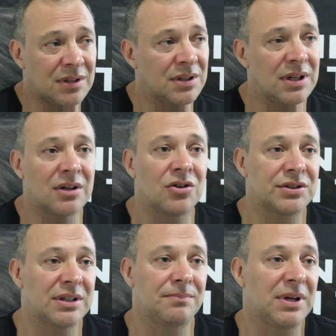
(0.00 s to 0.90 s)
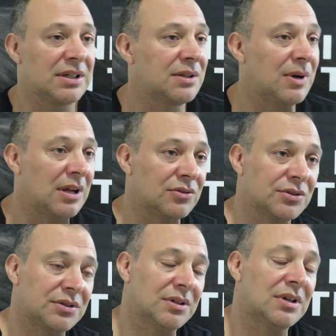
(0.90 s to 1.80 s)
de cosas para llevar a
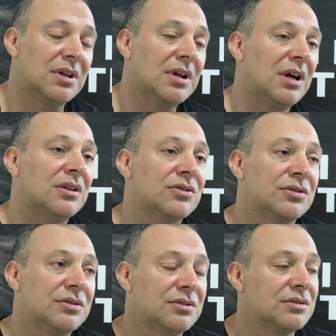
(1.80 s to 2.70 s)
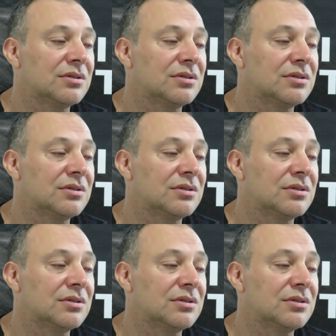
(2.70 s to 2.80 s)
los, a los,